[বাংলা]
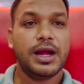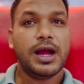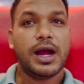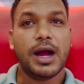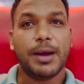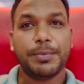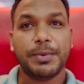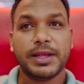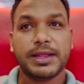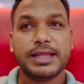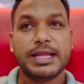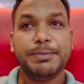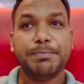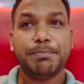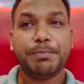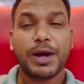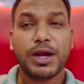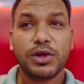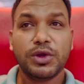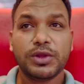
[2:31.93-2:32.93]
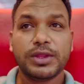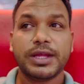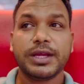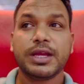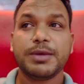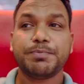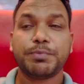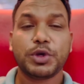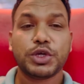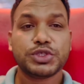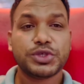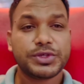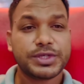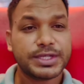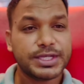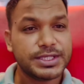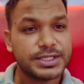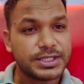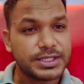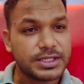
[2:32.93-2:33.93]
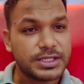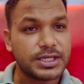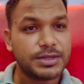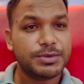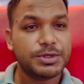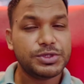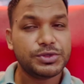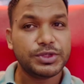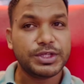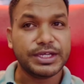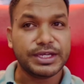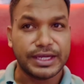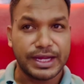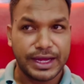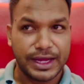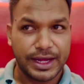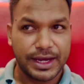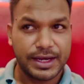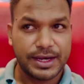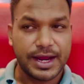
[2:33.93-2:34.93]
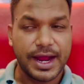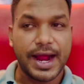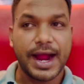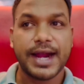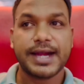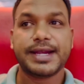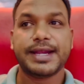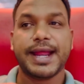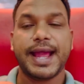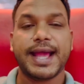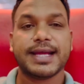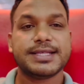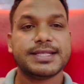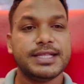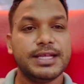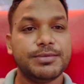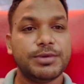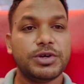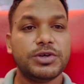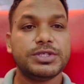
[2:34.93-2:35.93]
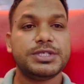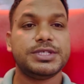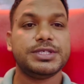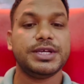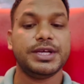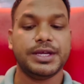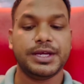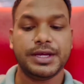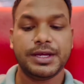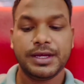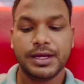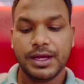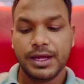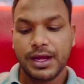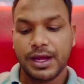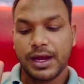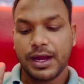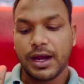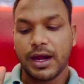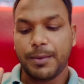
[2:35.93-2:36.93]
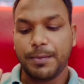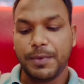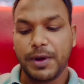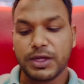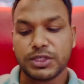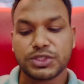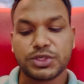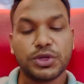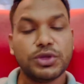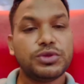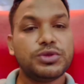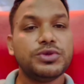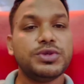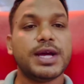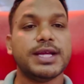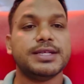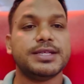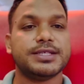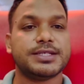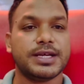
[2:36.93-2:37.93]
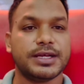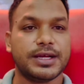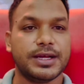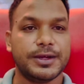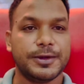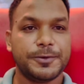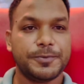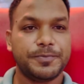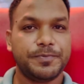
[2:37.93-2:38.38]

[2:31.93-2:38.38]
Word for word: আপনার তিপ্পান্ন থেকে পঁয়ষট্টি ইঞ্চি টিভি যদি নেন আর ট্যাক্স নিবে হচ্ছে আপনার সত্তর হাজার টাকা